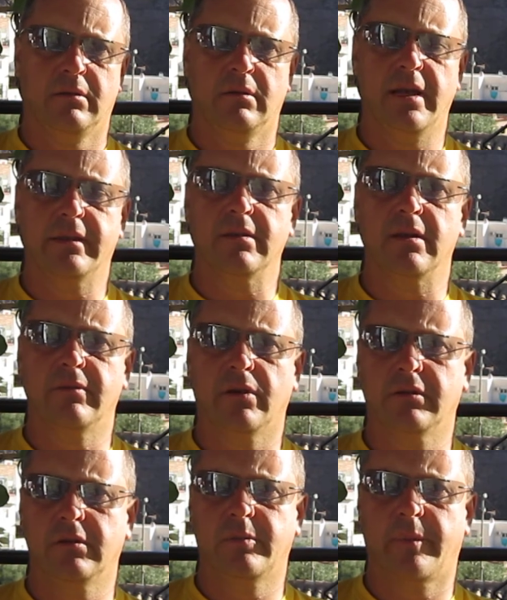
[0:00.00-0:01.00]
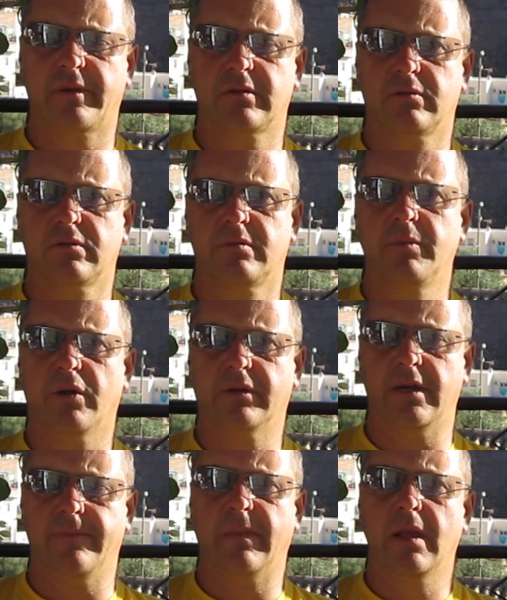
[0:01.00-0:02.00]
letniej wody po prostu z
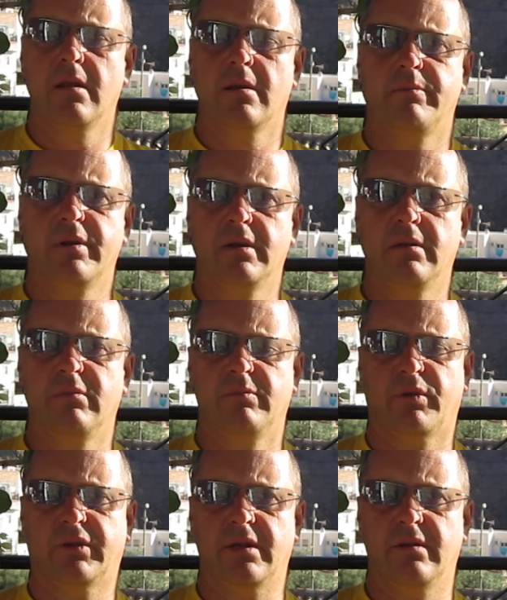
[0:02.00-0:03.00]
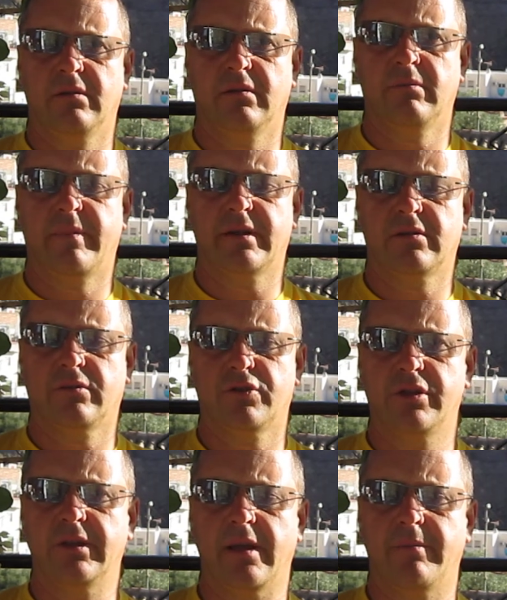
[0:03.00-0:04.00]
miodem, by po tej bardzo
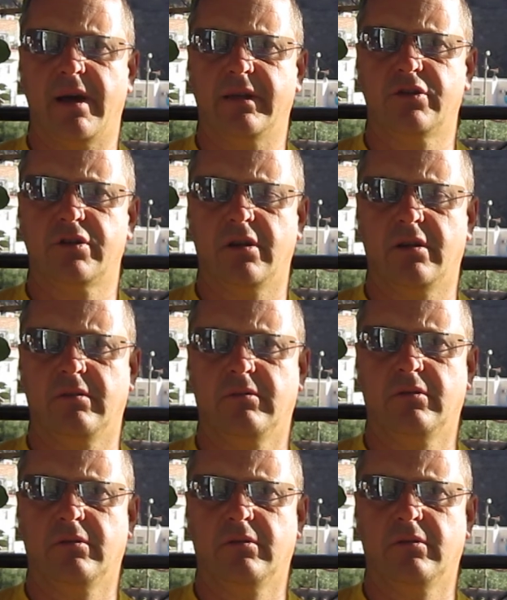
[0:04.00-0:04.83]
silnej mantrze,